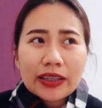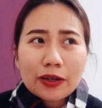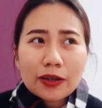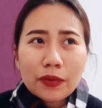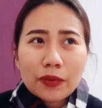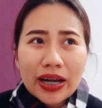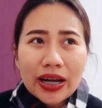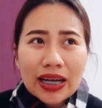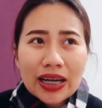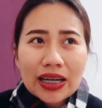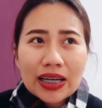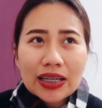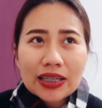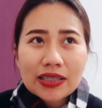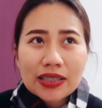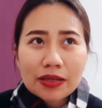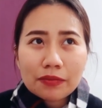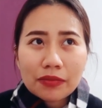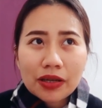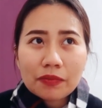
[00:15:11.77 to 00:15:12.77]
แต่ว่า
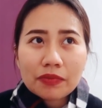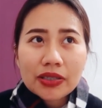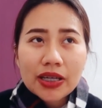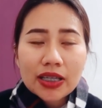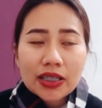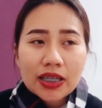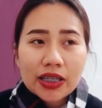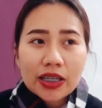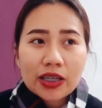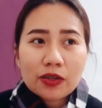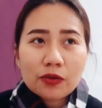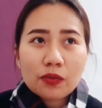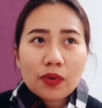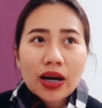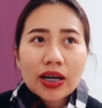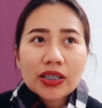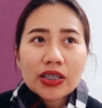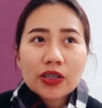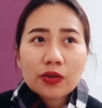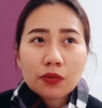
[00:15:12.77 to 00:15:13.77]
สำหรับจ่าจะคิด
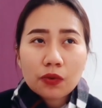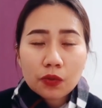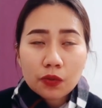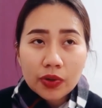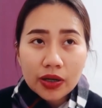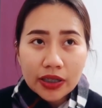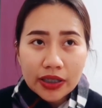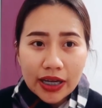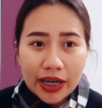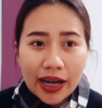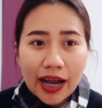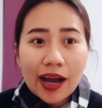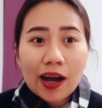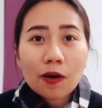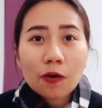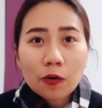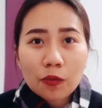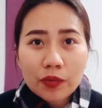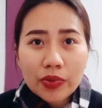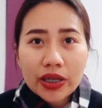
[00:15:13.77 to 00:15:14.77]
ว่าที่วูเวิร์ดอะ
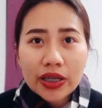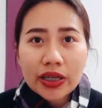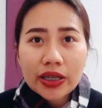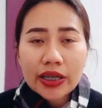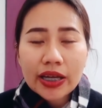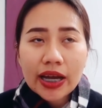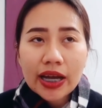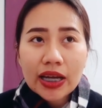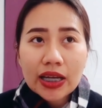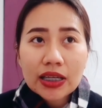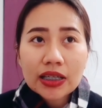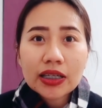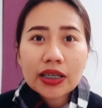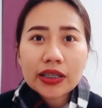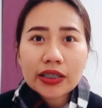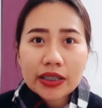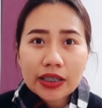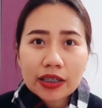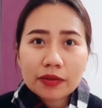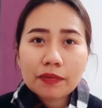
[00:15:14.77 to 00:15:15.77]
เขามีให้เลื
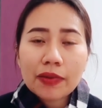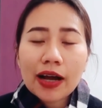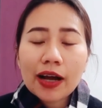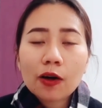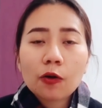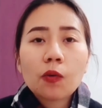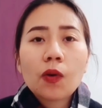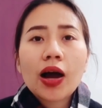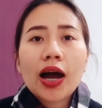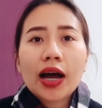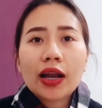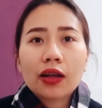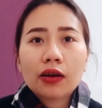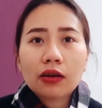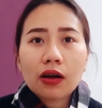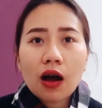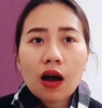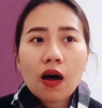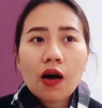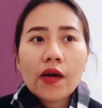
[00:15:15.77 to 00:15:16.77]
อกเยอะมากกว่า
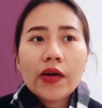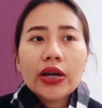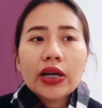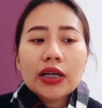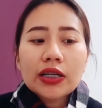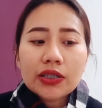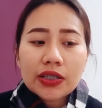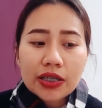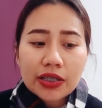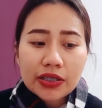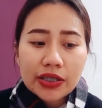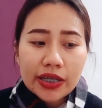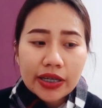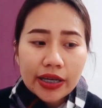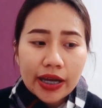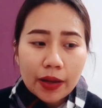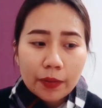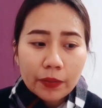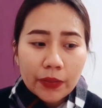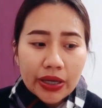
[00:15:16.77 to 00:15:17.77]
แล้วก็จริ
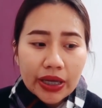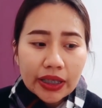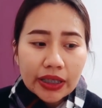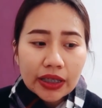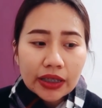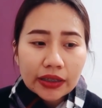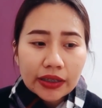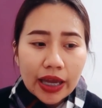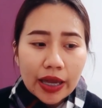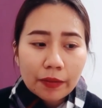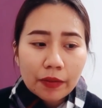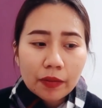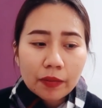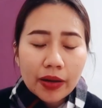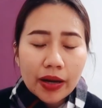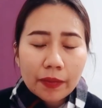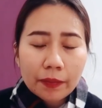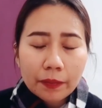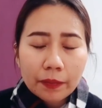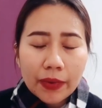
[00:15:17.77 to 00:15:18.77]
ง ๆอะมีตั้งแต่ป
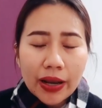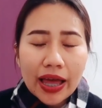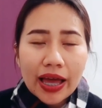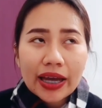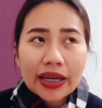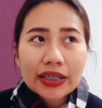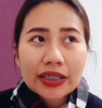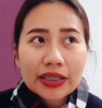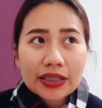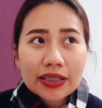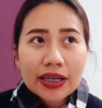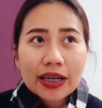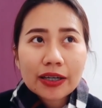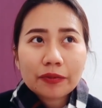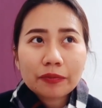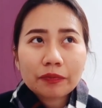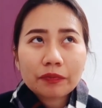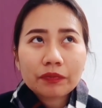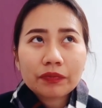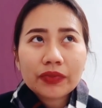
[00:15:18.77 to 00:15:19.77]
ระมาณปลายเดือน
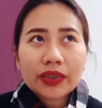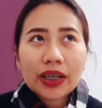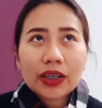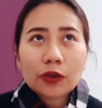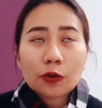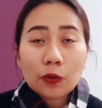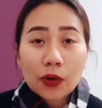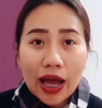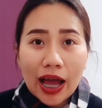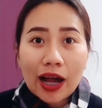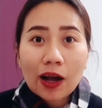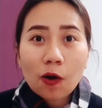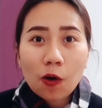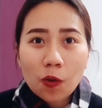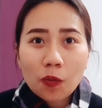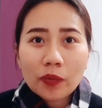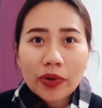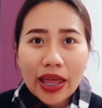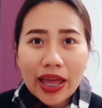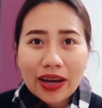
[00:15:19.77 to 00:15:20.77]
ตุลาค
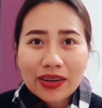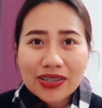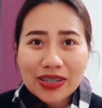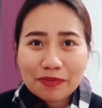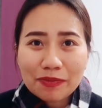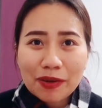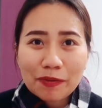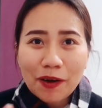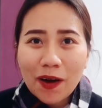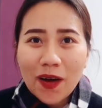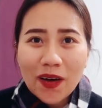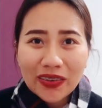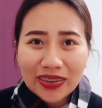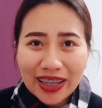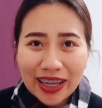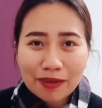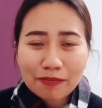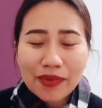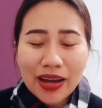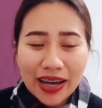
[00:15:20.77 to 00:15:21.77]
มแล้วสำหรับของ
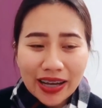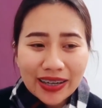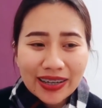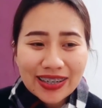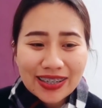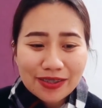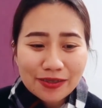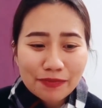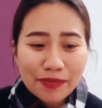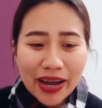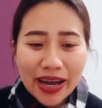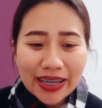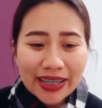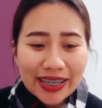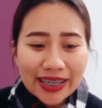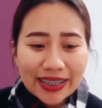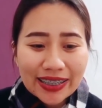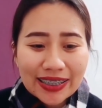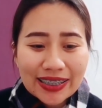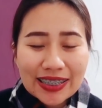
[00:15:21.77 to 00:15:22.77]
แต่งบ้านคริสต์มาส
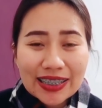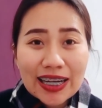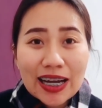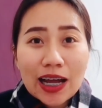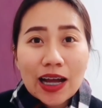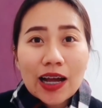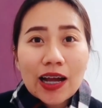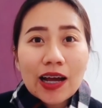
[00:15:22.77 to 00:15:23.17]
อะคือ